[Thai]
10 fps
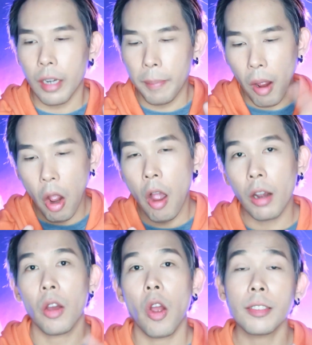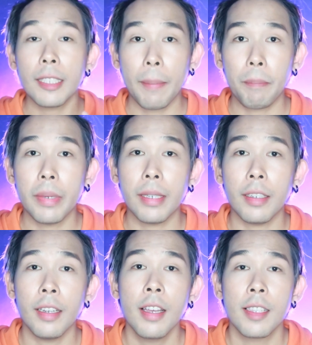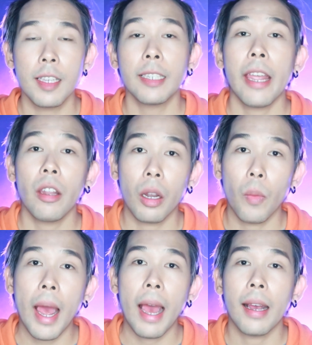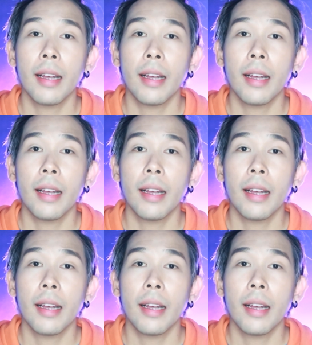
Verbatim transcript: กระบองแล้วก็สนับมือซึ่งแน่นอนว่า